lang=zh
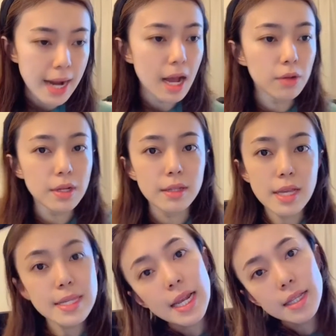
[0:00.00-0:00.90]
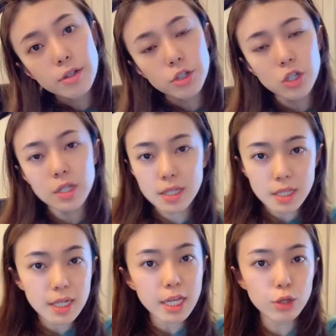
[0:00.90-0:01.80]
然后呢，第三类呢是
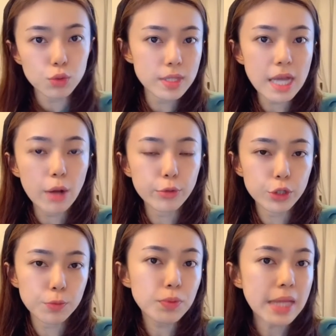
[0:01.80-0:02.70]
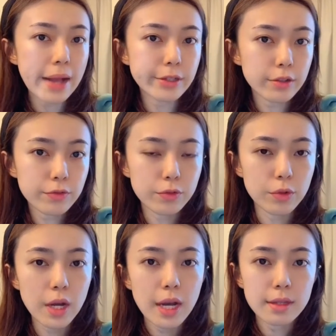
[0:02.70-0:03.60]
私立学校，就是不拿政府
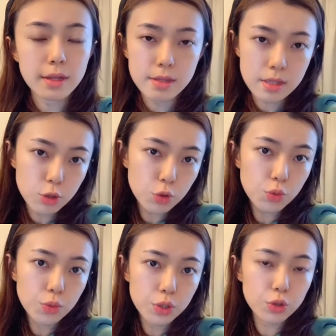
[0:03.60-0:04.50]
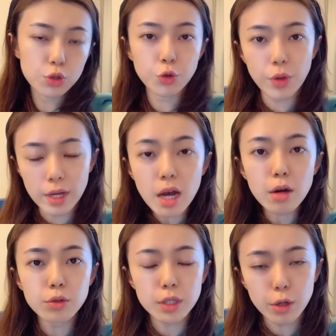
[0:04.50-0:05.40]
的资助，就是全
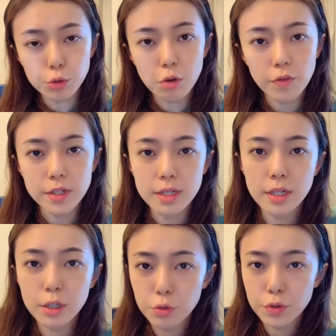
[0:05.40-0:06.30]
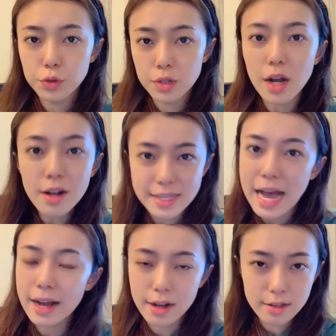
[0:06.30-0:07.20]
靠交学费的，那个学费就更
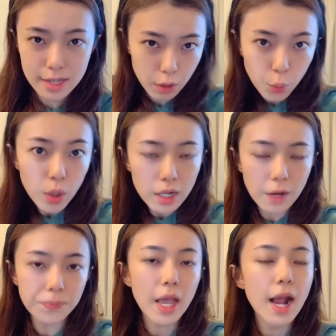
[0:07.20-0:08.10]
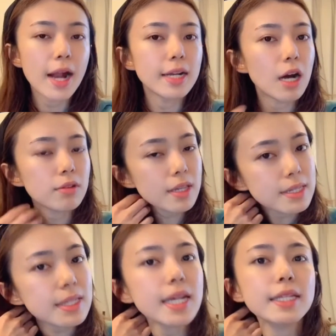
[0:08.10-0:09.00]
加更加贵了。然后第
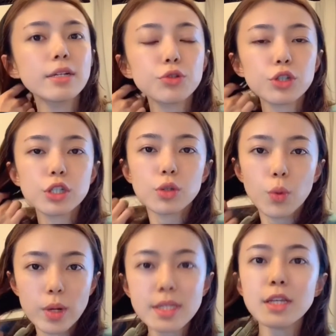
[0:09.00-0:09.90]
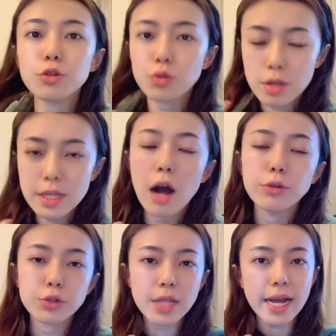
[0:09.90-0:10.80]
四类呢就是国际学校，
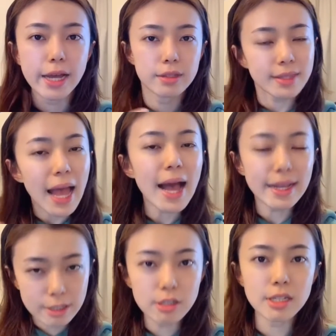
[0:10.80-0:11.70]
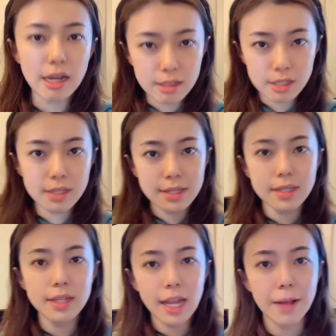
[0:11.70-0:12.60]
就是大概大致上是
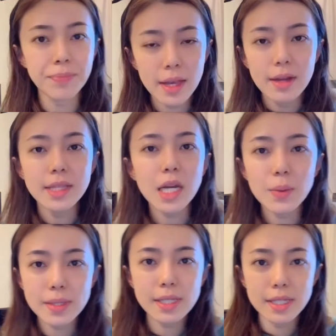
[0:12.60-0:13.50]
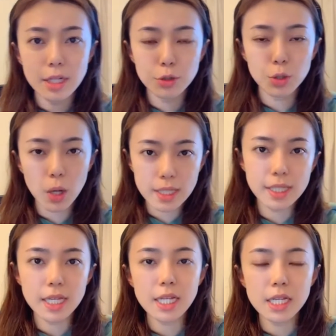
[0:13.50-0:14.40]
四类。那我自己呢就曾
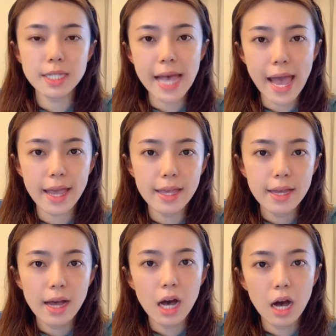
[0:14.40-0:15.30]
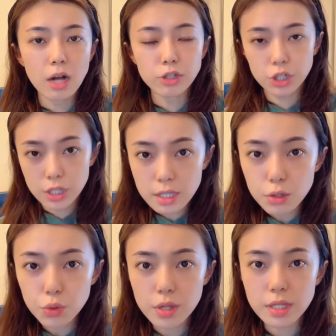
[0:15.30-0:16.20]
经在啊直资
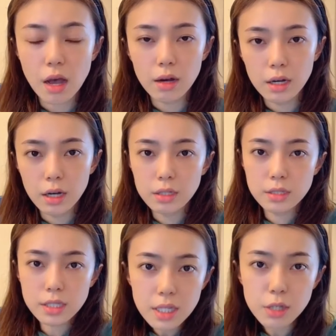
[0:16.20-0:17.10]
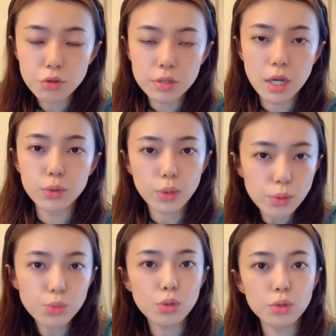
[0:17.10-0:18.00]
学校和津贴学校都
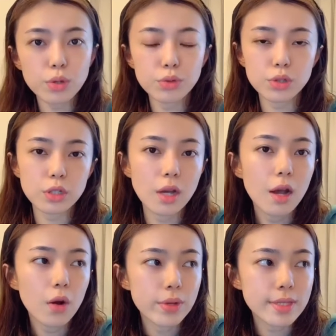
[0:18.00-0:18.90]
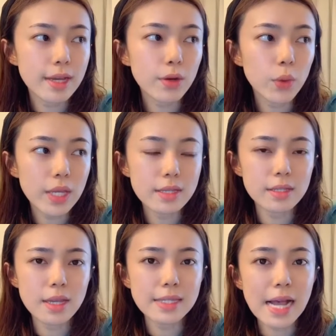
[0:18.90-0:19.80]
做过，就是我见过一
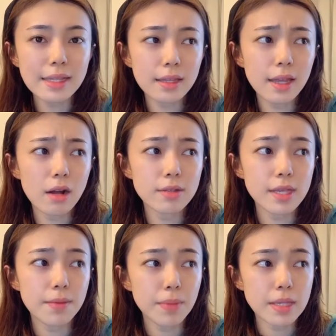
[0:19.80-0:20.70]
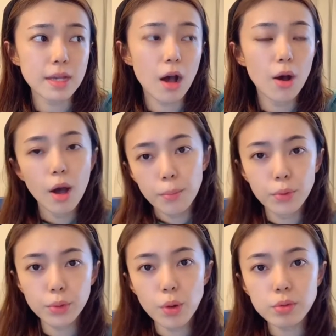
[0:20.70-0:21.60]
些家庭条件比较
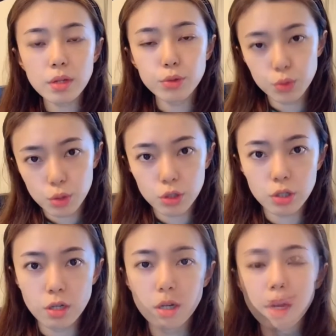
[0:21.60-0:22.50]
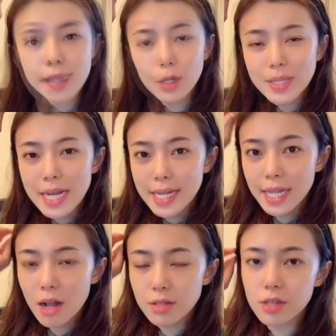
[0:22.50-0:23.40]
普通的学生，我也见过家庭
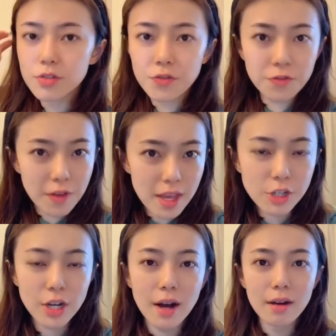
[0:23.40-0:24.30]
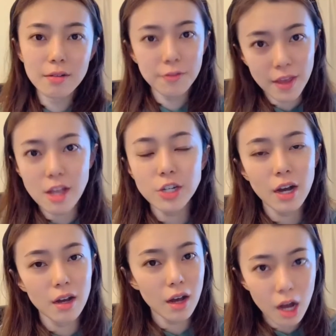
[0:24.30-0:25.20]
条件非常非常
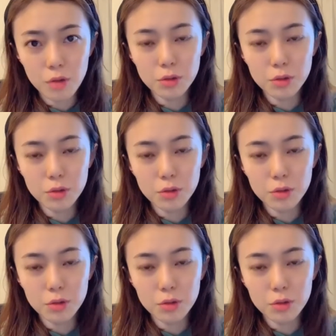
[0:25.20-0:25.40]
好